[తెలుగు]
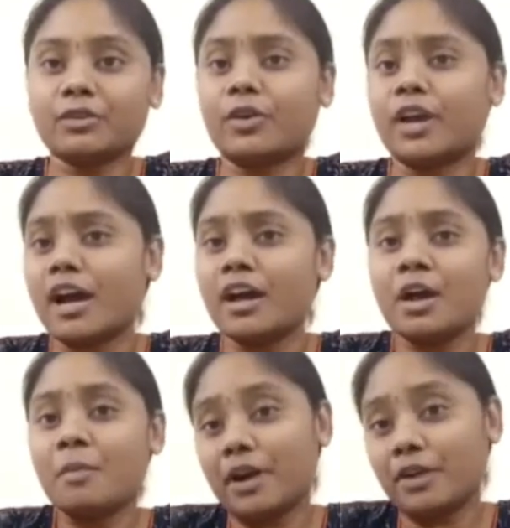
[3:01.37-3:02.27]
కూడా
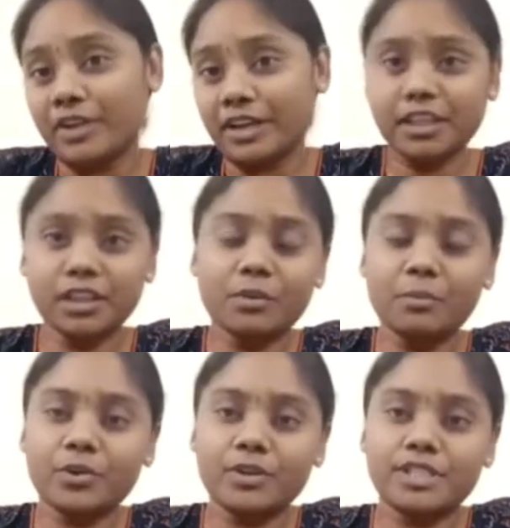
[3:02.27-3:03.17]
మన వ్యక్తిత్వం
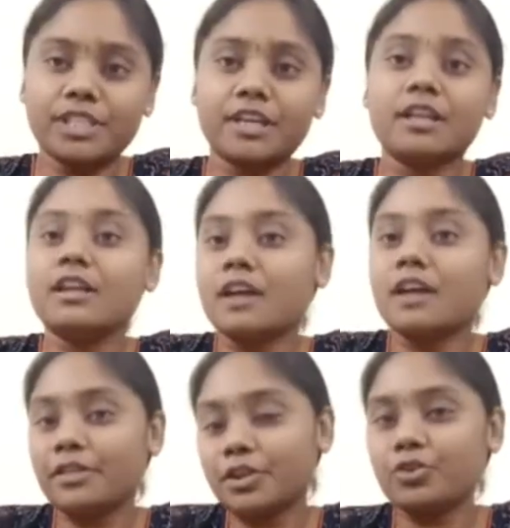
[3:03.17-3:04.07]
గురించి
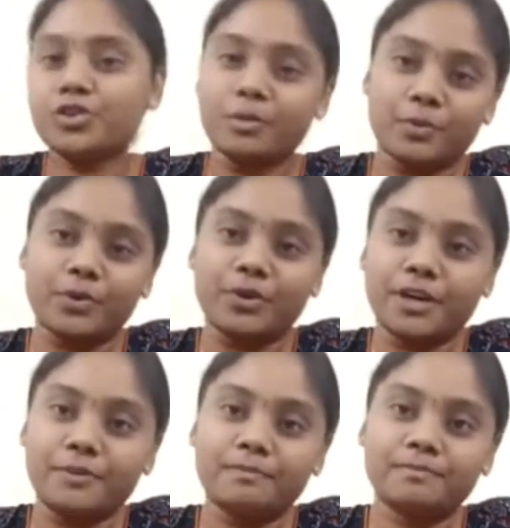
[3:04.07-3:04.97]
అందరూ
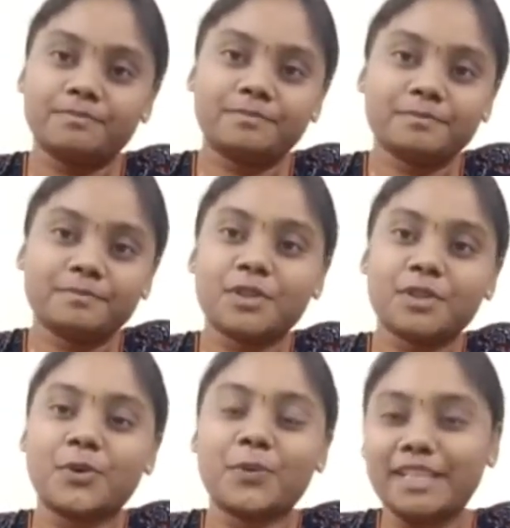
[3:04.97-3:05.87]
చెప్పుకుంటారు సో
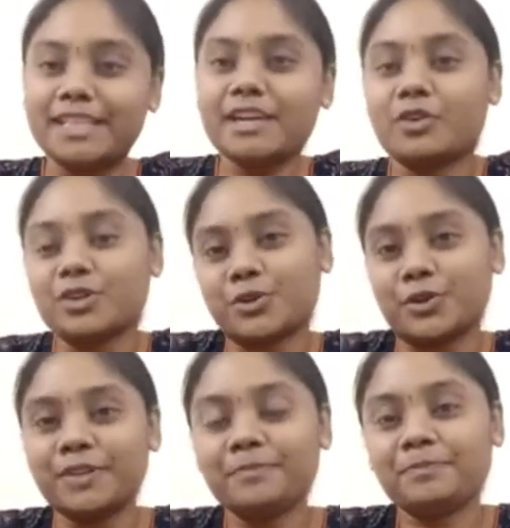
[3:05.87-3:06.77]
ఇది ఒక
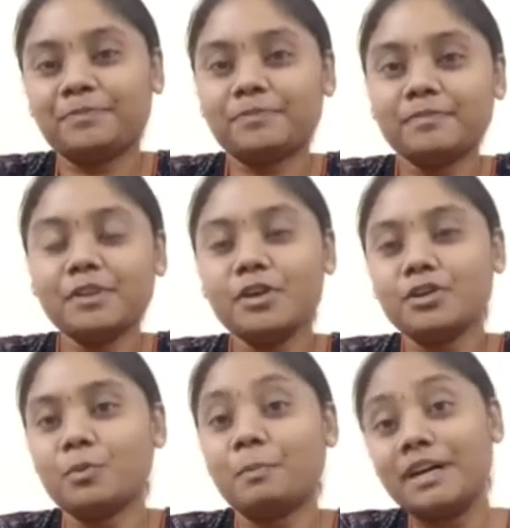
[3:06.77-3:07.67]
స్టోరీ సో
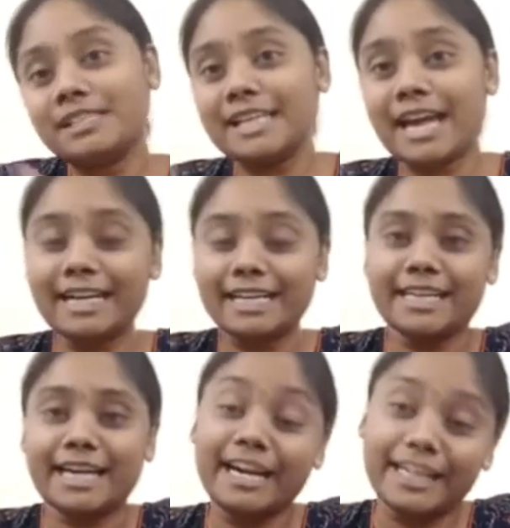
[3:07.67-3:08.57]
పర్సనాలిటీ
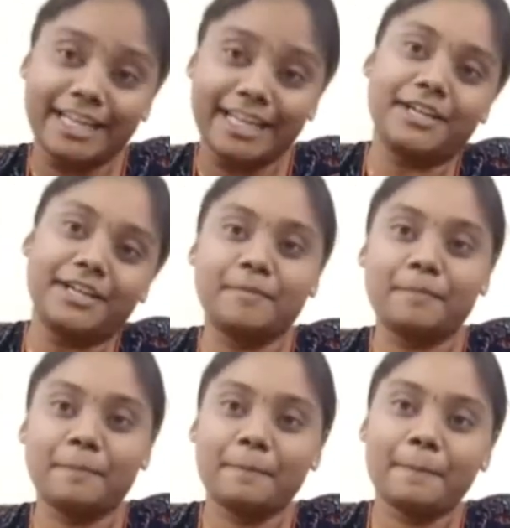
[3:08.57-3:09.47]
అంటే ఏంటి
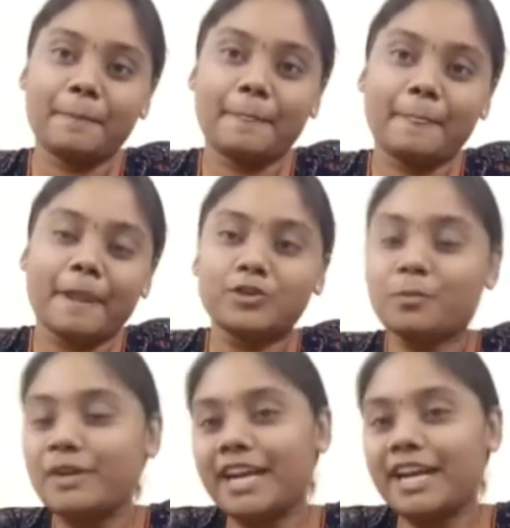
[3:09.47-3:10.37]
సో
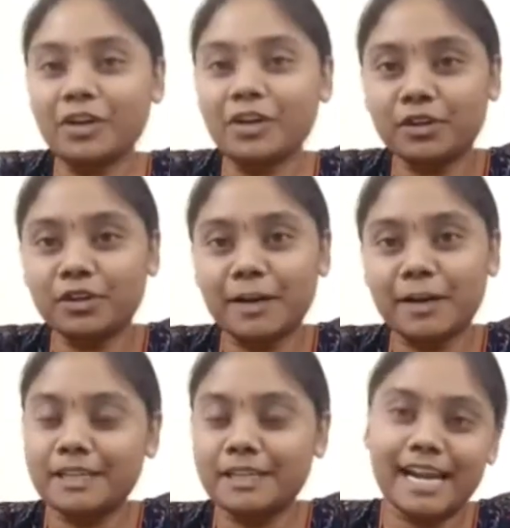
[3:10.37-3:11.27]
మీరు ఏమనుకుంటున్నారు
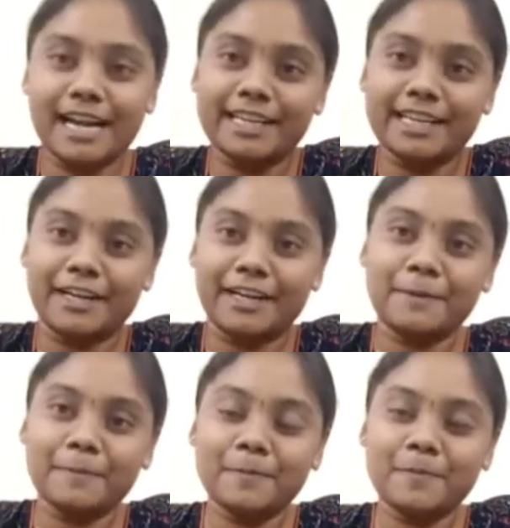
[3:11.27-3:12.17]
పర్సనాలిటీ అంటే
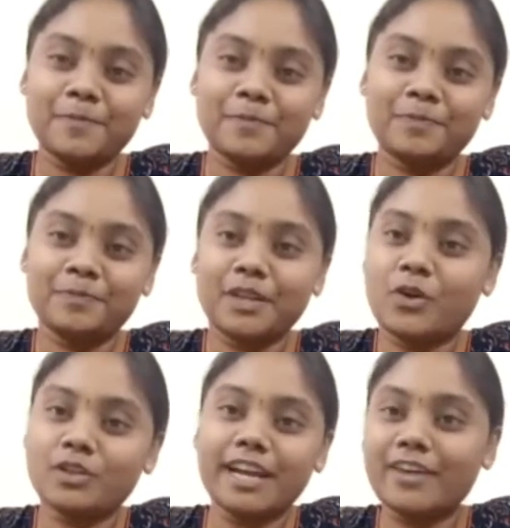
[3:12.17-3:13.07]

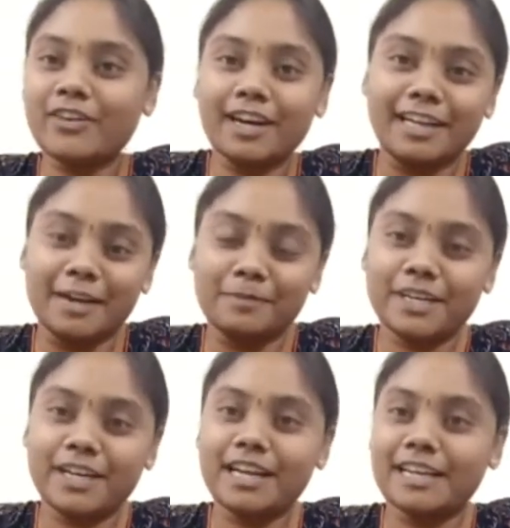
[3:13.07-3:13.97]
ఒకసారి ఎవరైనా టైప్
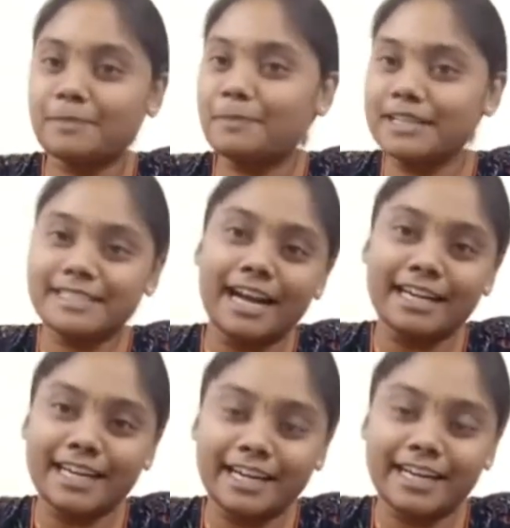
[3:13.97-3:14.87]
చేయండి అసలు
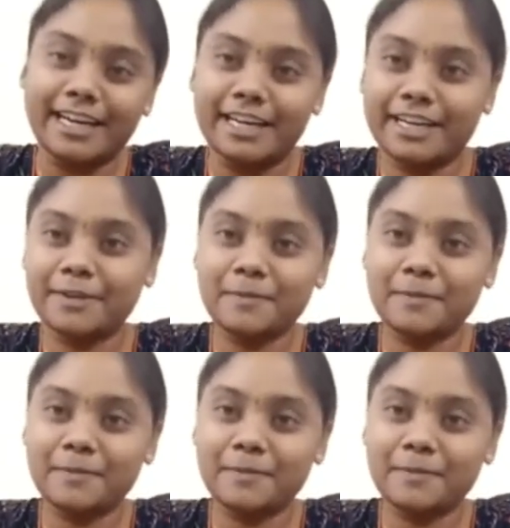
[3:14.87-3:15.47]
పర్సనాలిటీ అంటే ఏంటి